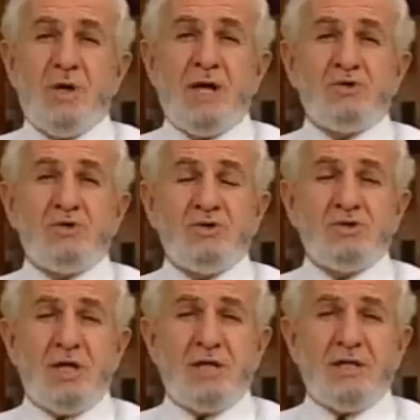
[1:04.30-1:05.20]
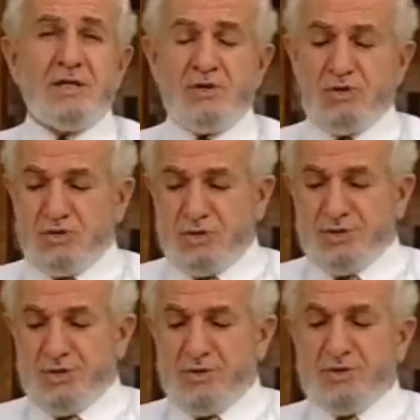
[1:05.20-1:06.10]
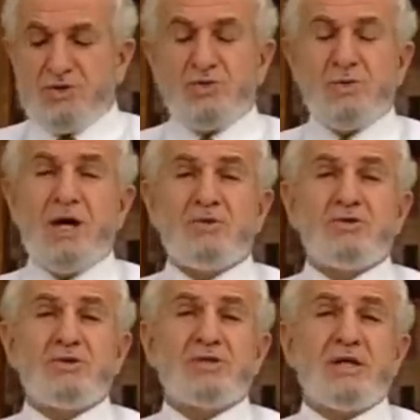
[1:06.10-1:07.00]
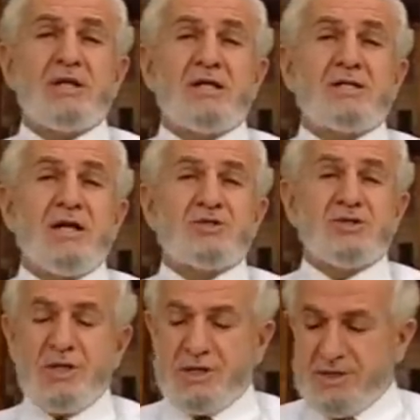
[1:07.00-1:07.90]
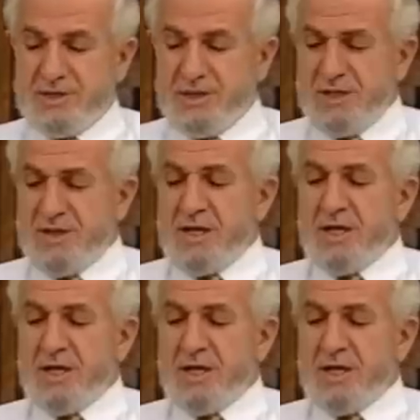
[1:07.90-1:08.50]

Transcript: günü cennete konuldu. Cuma günü cennetten çıkarıldı.